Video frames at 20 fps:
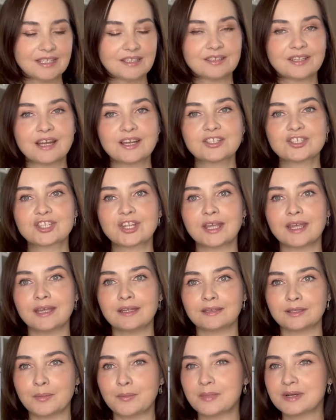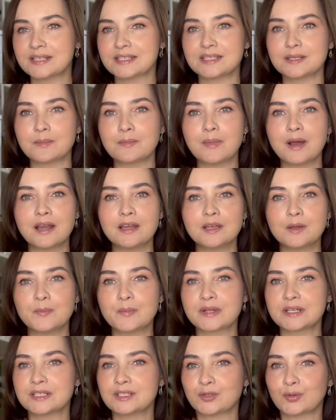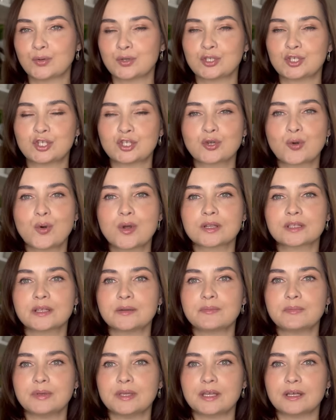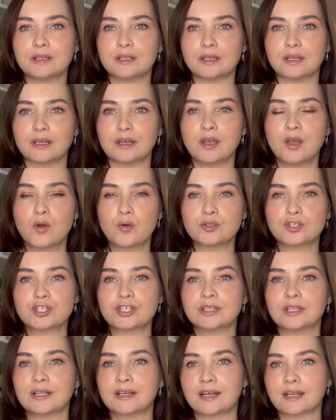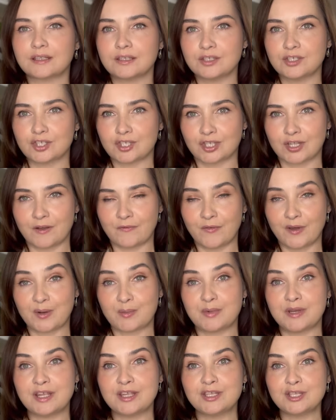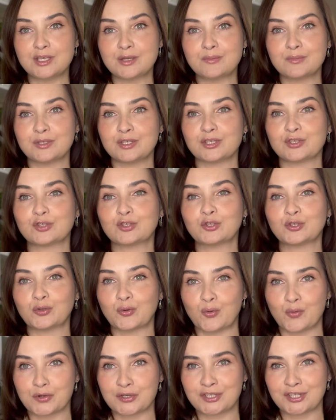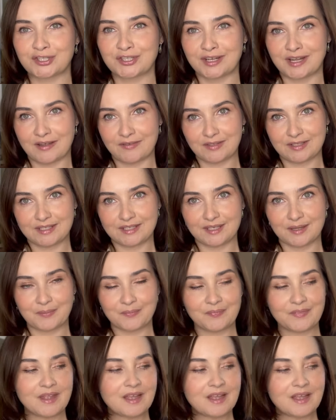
И даже это максимально простое черно-белое, очень лаконичное оформление мне тоже нравится.